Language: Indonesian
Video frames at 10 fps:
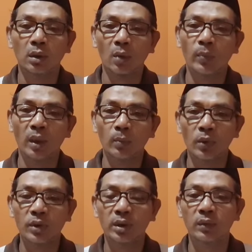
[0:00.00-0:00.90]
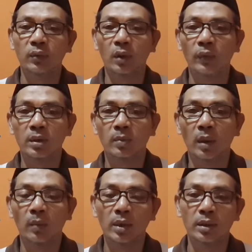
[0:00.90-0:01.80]
korban positif COVID-19
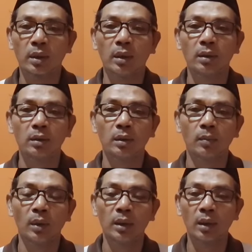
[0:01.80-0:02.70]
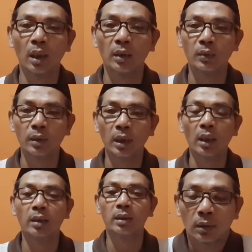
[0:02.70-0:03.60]
ini meninggal
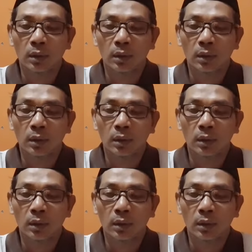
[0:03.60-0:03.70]
dunia